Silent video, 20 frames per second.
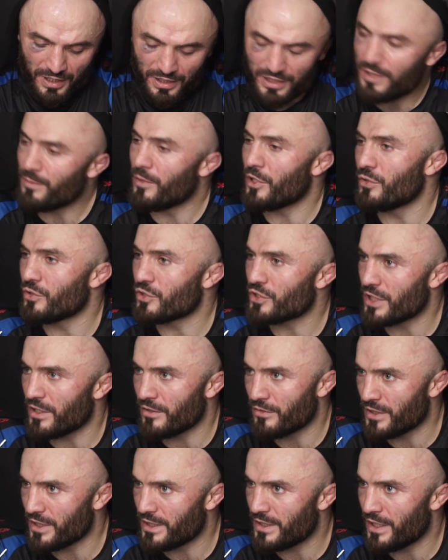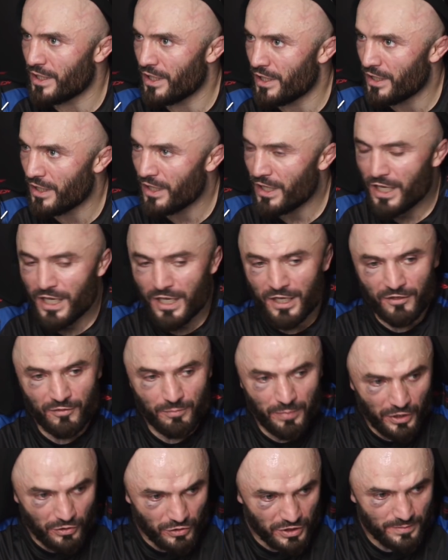не могу сравнить. В
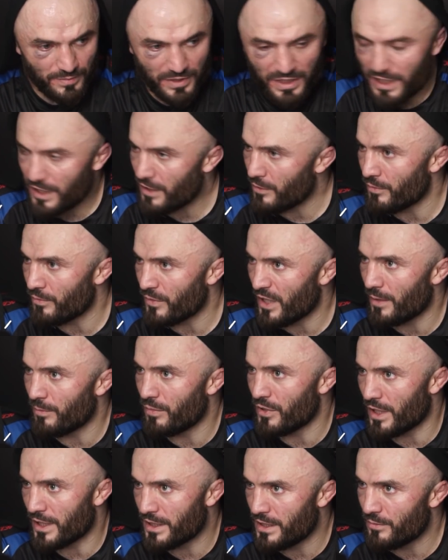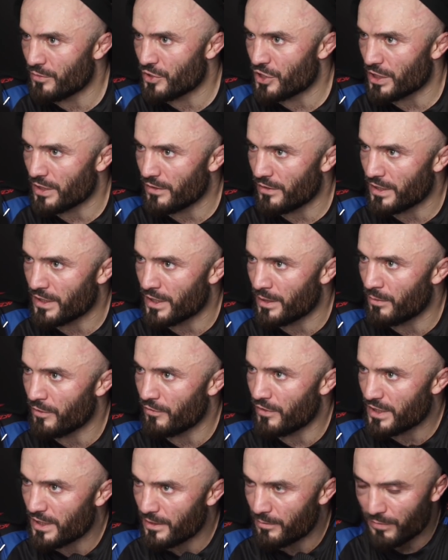бою с Минеевым я был одним человеком, а
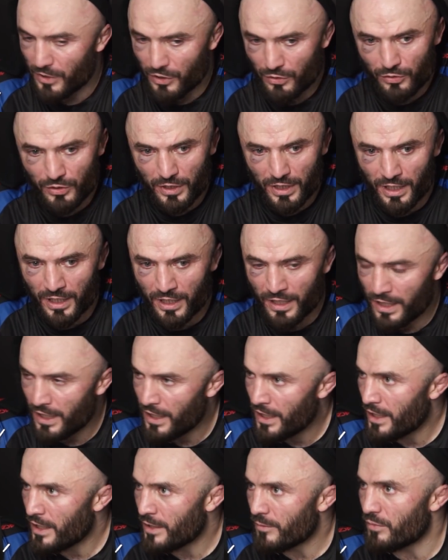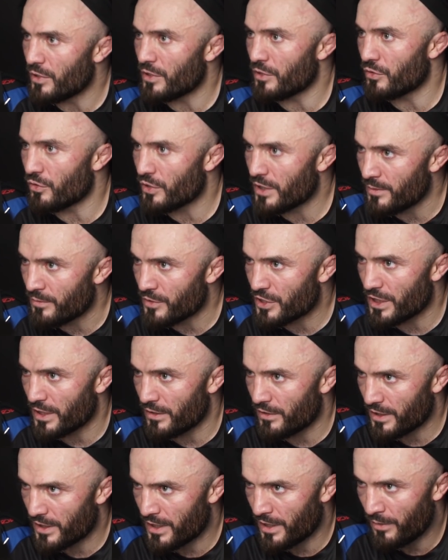в этом бою я был другим
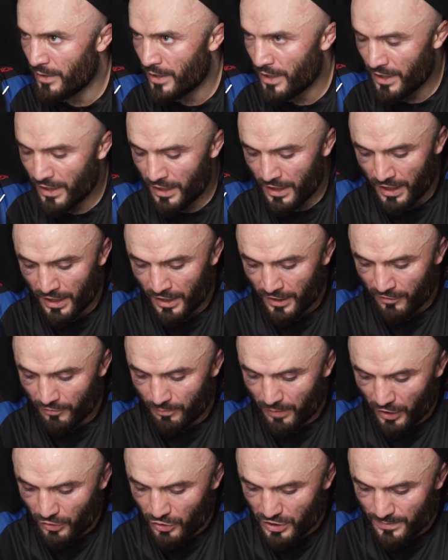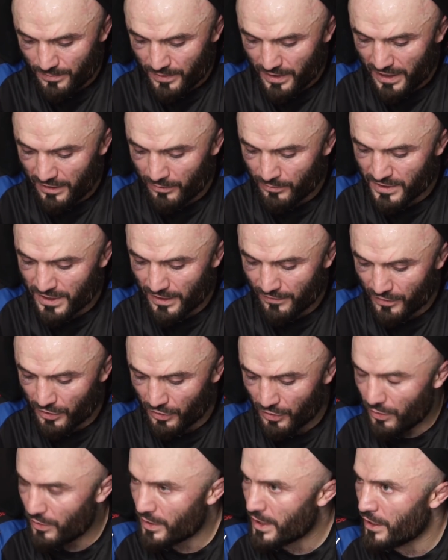человеком. В бою с Минеевым со
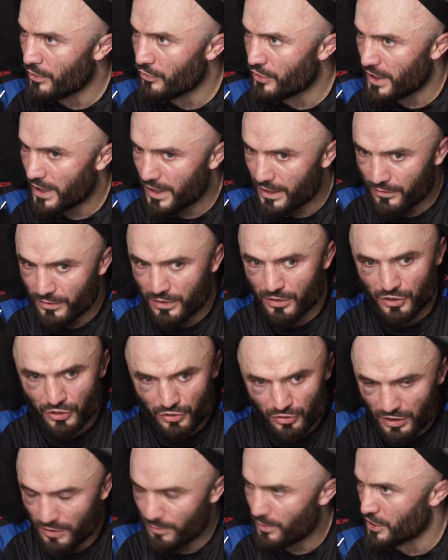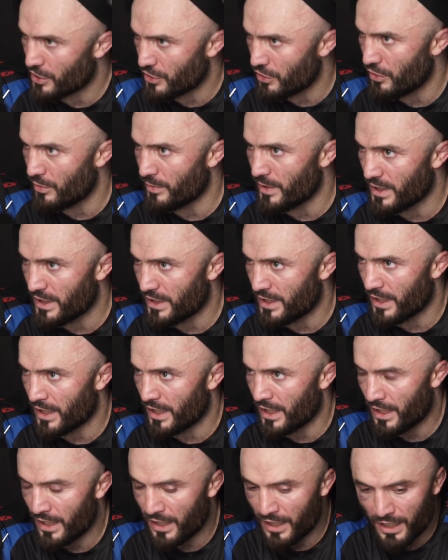второго раунда я говорил, что-то пошло у меня не так.
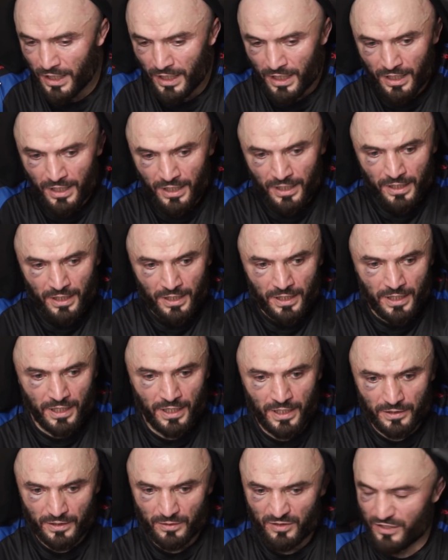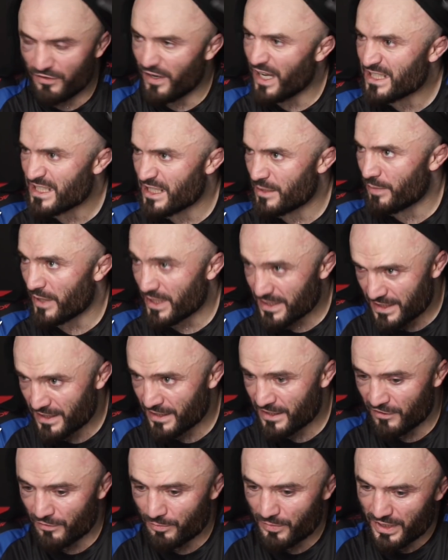
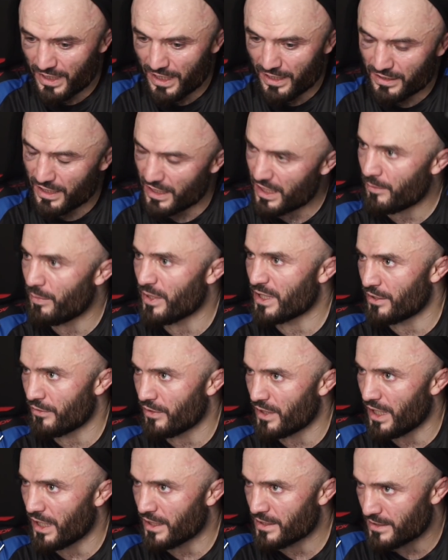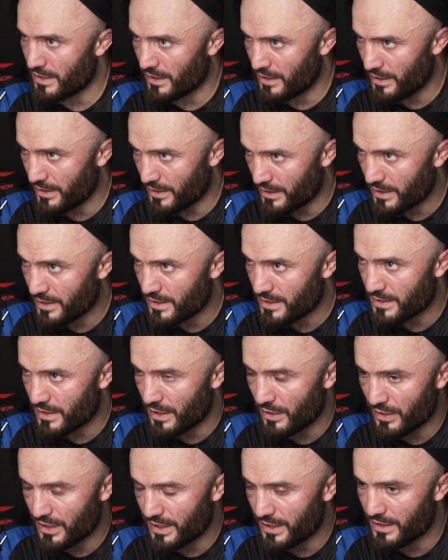20% меня дорабатывали остальные
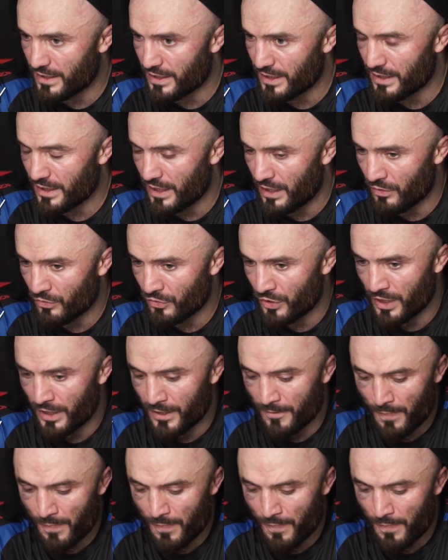33 раунда.